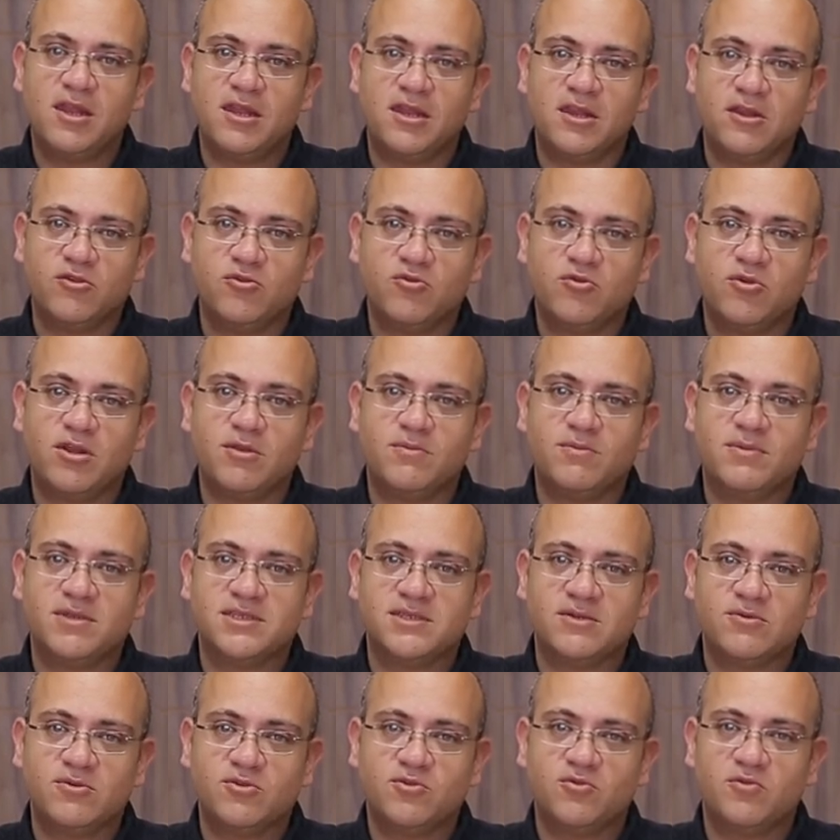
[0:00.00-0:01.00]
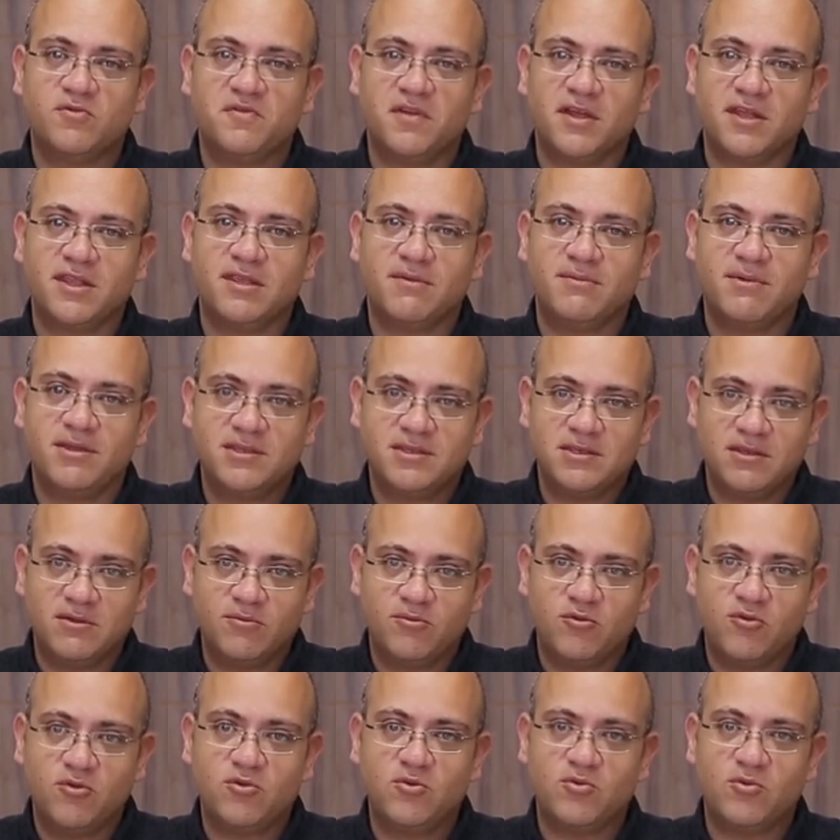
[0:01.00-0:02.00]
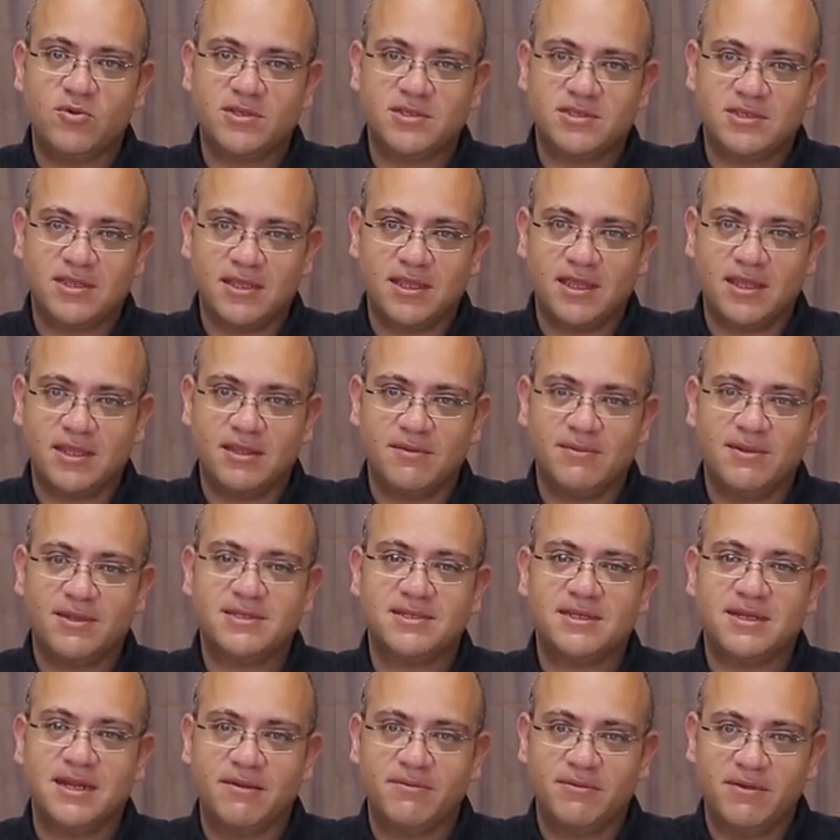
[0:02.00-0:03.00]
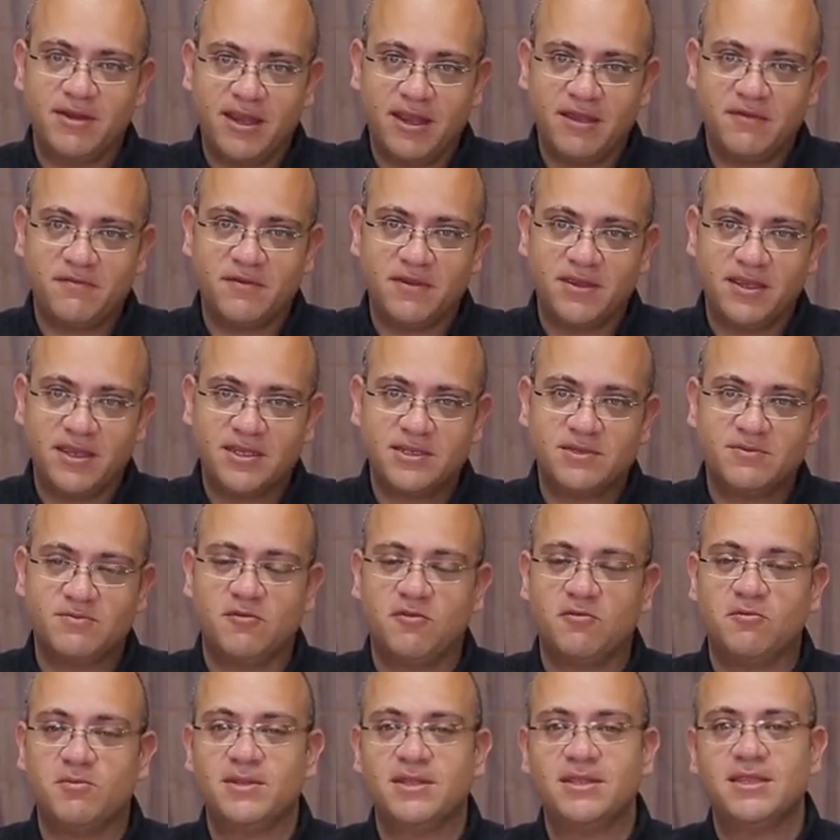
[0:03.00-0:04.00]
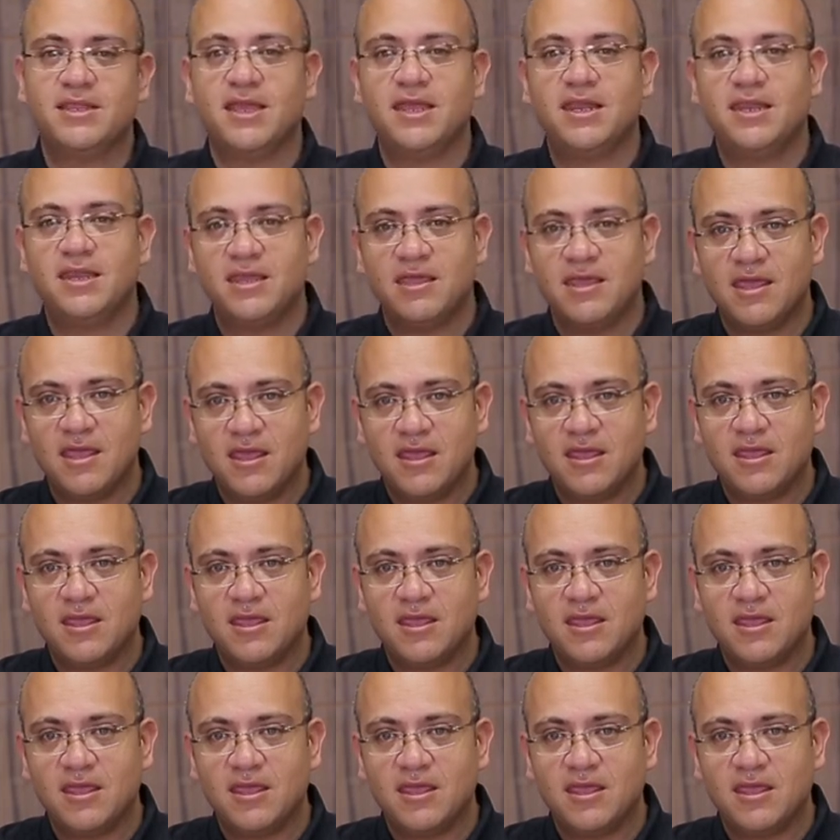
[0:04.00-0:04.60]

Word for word: يعني دولت بيزودوا في احتباس البول واحتباس الاملاح في الجسم وبالتالي